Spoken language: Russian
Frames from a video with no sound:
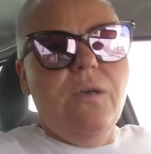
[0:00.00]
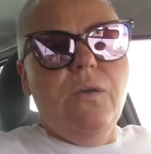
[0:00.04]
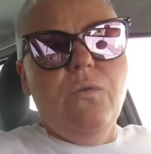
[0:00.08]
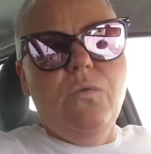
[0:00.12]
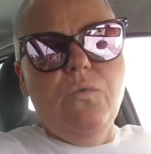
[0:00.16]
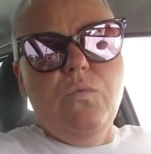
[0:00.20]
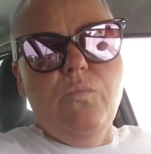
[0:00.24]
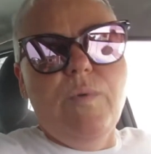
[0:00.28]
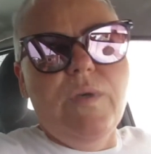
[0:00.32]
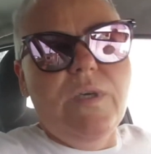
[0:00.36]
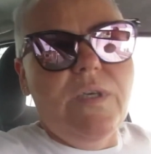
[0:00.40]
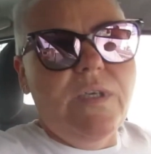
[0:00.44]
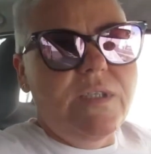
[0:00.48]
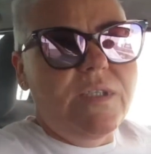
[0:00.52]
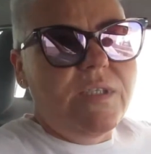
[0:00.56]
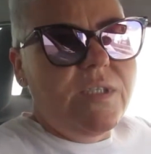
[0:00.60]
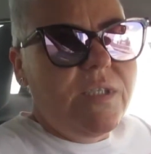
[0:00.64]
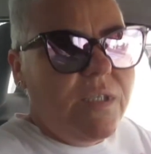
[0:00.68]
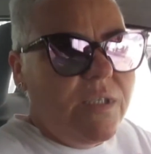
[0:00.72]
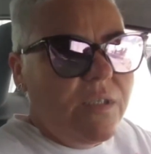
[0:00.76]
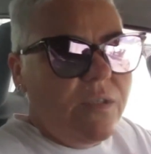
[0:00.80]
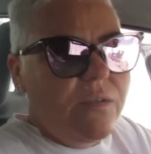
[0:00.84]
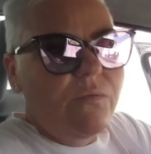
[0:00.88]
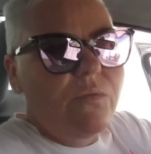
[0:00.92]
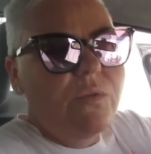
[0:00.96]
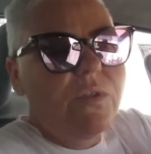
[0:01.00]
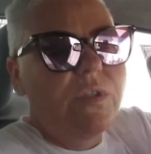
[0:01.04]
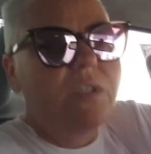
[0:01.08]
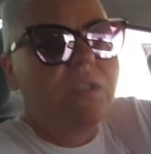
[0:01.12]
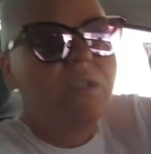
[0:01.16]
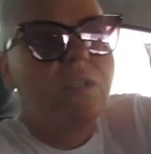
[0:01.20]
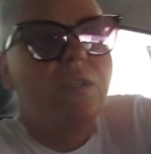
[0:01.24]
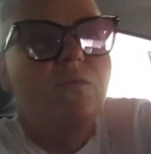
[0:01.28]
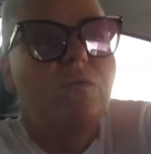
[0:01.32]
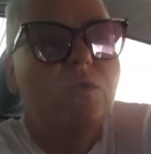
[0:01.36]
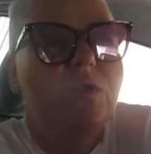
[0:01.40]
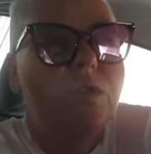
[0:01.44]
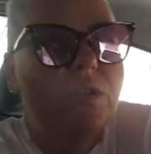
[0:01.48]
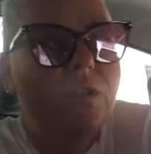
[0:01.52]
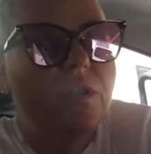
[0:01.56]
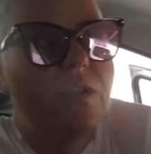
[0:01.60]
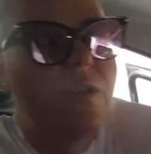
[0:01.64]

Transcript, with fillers: Убрать вот это вот